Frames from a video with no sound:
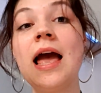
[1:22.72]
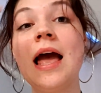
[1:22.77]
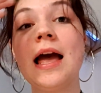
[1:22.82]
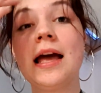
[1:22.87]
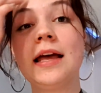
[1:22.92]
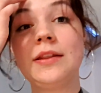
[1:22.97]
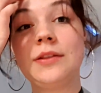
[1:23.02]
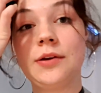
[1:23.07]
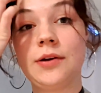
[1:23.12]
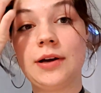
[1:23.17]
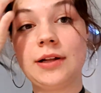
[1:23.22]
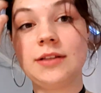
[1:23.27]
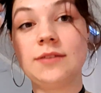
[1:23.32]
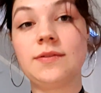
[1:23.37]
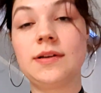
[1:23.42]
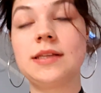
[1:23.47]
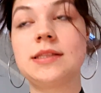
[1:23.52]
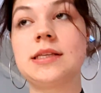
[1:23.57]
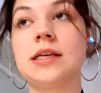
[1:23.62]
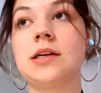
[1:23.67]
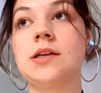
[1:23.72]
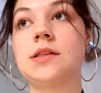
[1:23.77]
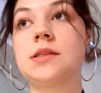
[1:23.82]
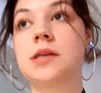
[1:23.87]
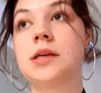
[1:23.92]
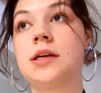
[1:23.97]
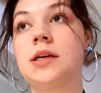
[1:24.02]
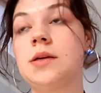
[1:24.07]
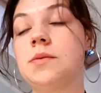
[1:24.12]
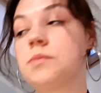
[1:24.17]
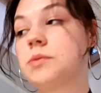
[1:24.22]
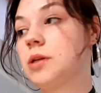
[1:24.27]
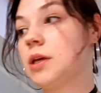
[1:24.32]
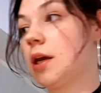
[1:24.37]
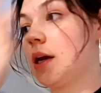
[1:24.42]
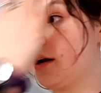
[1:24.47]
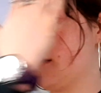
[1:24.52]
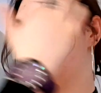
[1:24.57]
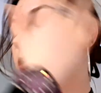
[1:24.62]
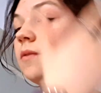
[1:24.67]
No, ale wracając, e,
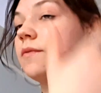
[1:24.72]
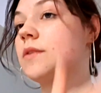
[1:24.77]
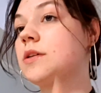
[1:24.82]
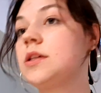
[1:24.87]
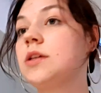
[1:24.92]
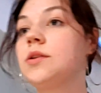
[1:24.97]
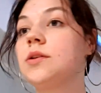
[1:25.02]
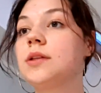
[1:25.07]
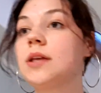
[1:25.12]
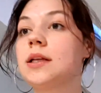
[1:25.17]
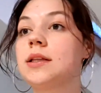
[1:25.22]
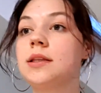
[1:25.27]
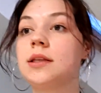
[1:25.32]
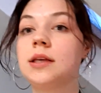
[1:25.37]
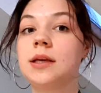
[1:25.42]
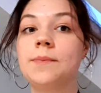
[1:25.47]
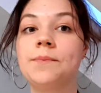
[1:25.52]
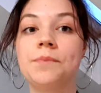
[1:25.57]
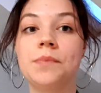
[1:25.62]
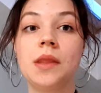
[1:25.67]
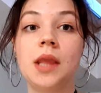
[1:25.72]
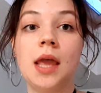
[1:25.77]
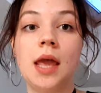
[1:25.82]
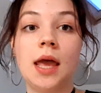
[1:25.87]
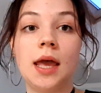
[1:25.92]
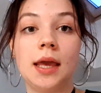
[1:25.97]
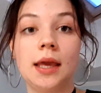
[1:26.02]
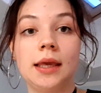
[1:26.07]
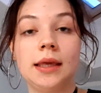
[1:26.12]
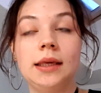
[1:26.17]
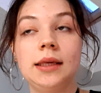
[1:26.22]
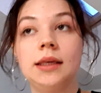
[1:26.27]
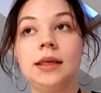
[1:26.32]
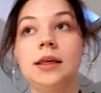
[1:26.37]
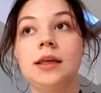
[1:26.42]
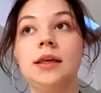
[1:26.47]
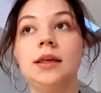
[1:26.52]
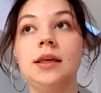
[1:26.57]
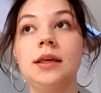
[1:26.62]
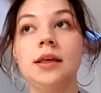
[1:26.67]
przyjechałam właśnie do taty i,
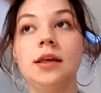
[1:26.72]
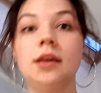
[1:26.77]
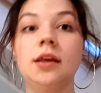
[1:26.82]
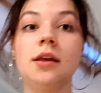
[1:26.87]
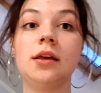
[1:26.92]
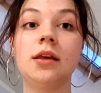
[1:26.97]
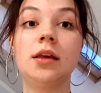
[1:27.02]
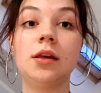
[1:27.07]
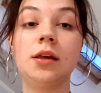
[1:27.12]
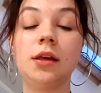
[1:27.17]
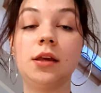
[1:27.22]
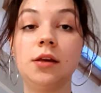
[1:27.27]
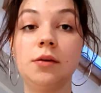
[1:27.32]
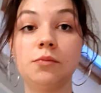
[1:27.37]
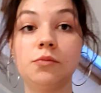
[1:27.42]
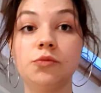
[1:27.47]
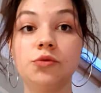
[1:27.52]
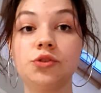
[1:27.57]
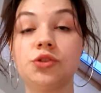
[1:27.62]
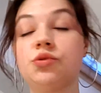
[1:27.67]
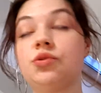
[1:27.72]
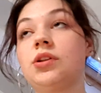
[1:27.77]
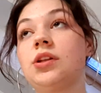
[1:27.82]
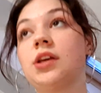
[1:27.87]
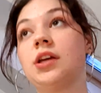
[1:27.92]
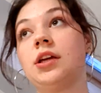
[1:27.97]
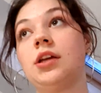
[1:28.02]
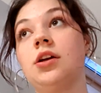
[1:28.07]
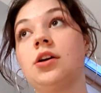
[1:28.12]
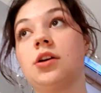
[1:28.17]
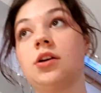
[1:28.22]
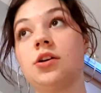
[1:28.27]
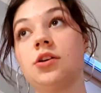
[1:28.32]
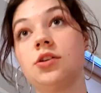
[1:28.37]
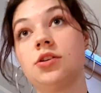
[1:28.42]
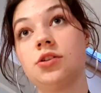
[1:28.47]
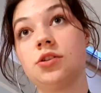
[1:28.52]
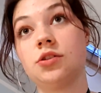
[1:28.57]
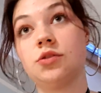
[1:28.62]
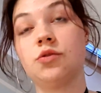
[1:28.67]
i muszę tutaj
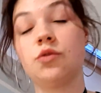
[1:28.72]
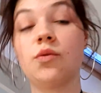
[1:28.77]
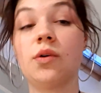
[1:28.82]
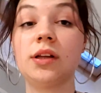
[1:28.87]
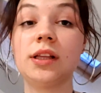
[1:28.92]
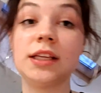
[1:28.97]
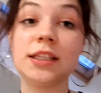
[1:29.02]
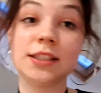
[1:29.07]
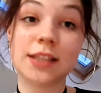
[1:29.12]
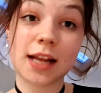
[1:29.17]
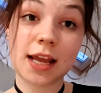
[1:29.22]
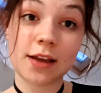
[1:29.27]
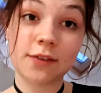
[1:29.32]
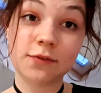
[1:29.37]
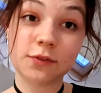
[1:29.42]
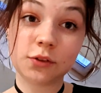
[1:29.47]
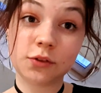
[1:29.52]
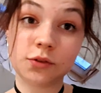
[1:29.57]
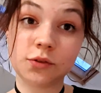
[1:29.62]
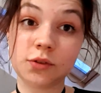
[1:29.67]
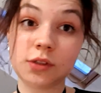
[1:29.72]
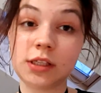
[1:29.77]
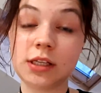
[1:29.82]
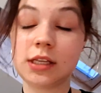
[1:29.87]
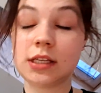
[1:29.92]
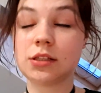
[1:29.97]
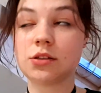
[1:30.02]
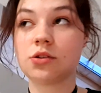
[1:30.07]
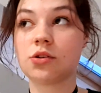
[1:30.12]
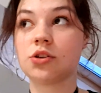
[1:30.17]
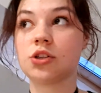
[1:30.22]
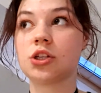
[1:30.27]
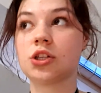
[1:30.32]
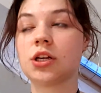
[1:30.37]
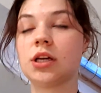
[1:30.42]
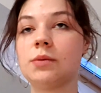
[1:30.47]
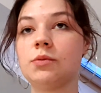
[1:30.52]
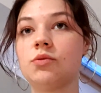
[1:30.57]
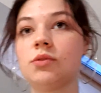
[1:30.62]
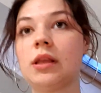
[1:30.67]
e, układać drewno i jest
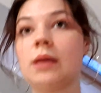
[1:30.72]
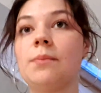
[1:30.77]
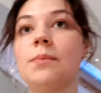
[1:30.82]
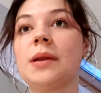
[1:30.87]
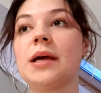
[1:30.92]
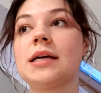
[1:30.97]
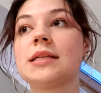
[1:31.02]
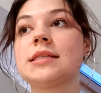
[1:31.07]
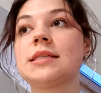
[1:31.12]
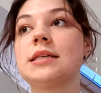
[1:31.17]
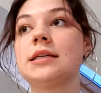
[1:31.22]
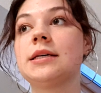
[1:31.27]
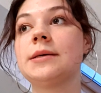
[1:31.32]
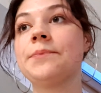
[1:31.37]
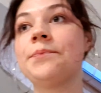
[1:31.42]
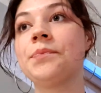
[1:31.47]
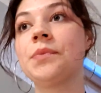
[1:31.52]
troszeczkę tutaj pracy